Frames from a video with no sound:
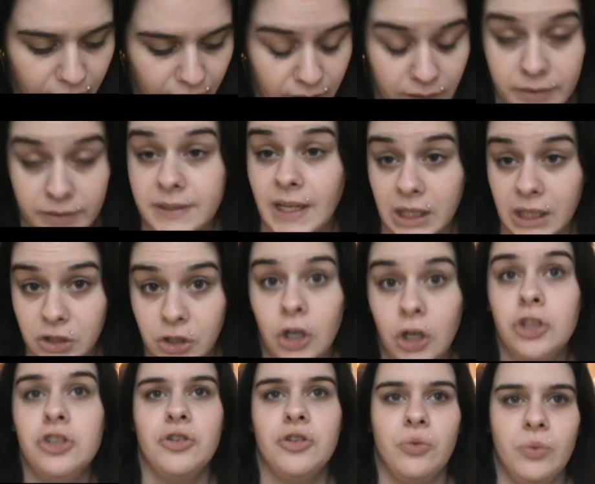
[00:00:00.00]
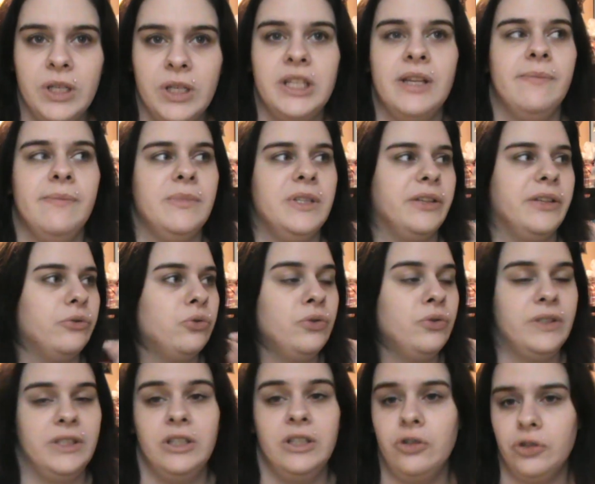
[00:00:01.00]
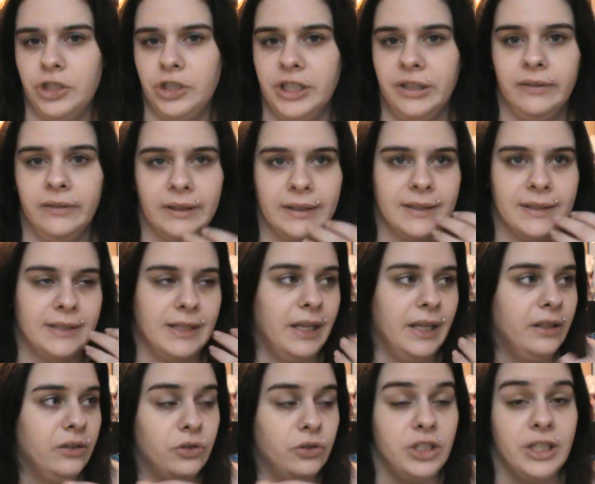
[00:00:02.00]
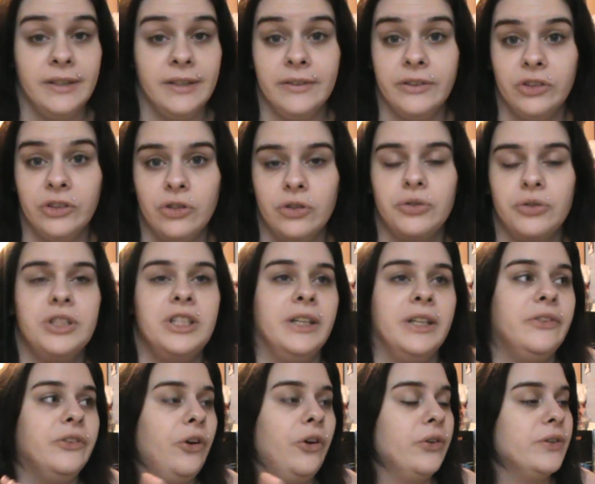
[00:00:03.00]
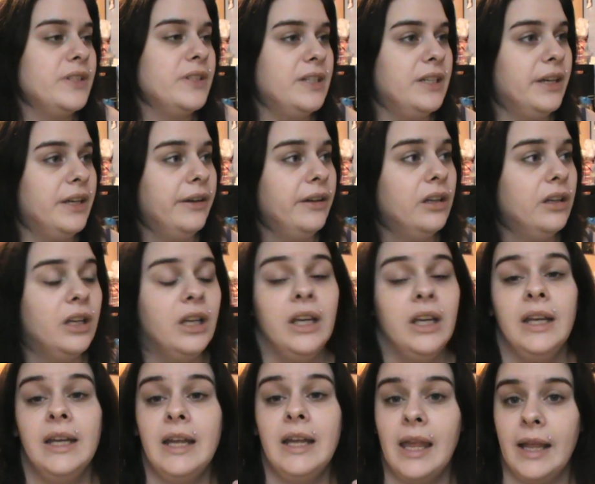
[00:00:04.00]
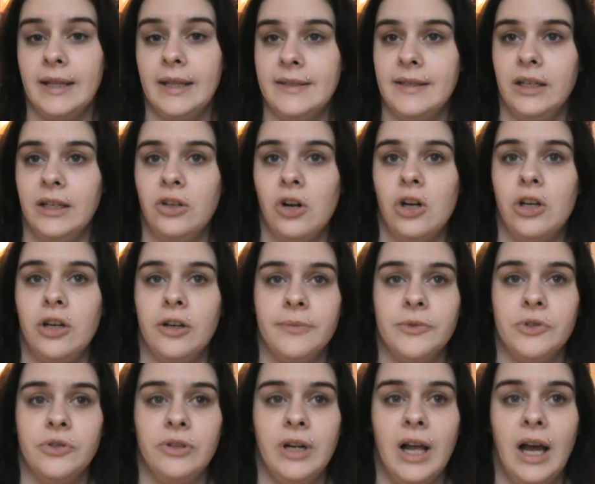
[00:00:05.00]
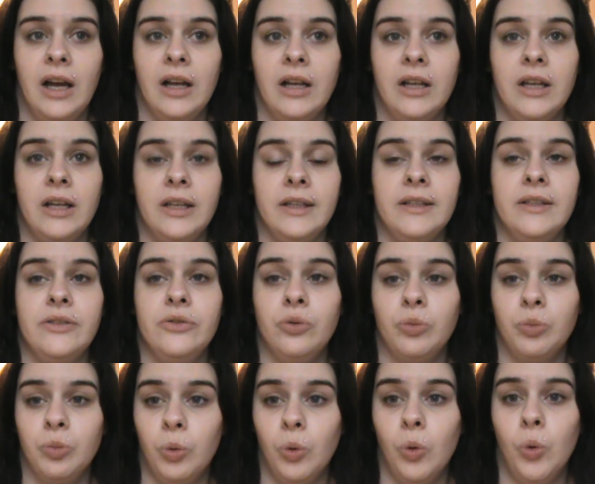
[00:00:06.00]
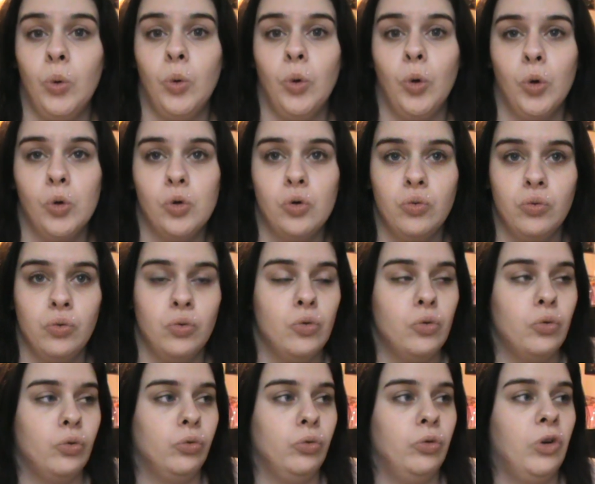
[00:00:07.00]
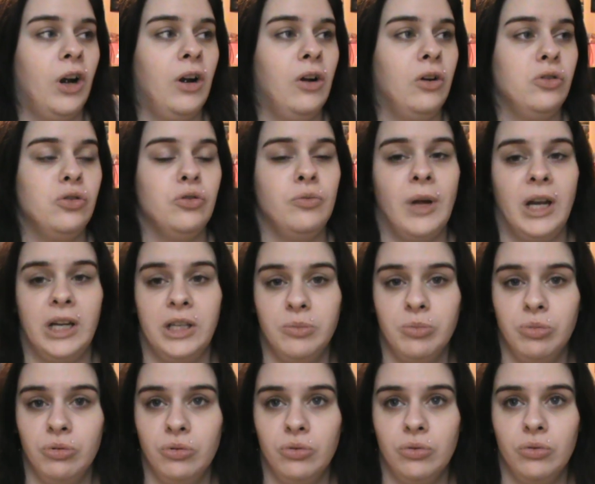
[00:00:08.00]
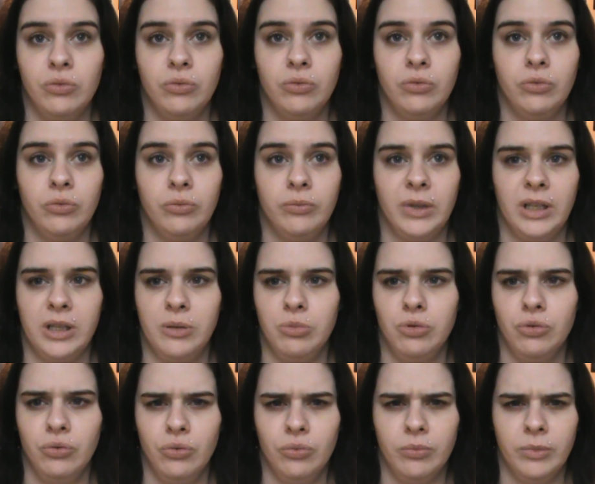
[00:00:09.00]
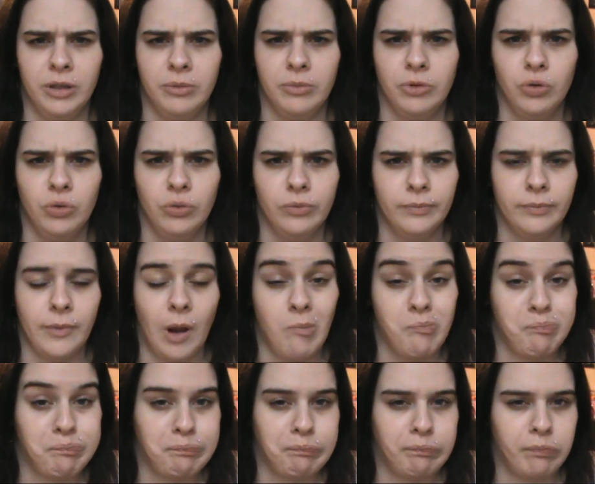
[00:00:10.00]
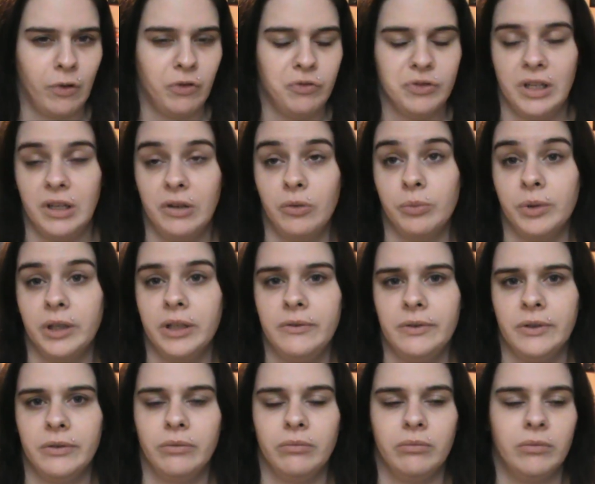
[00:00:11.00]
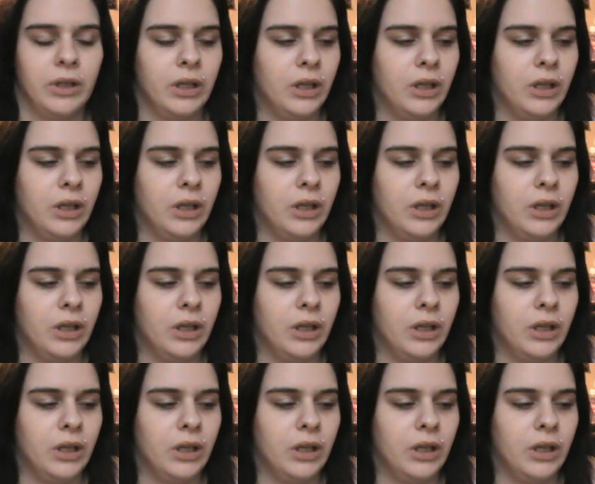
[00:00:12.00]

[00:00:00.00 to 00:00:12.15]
Il y a des alcools que oui j'aime bien, du style le Jet 27, le Jet le Jet 31. Il y a des alcools comme ceux-là qui sont bons au goût. Ou alors le Malibu. Malibu, Malibu, vous avez compris de toute façon.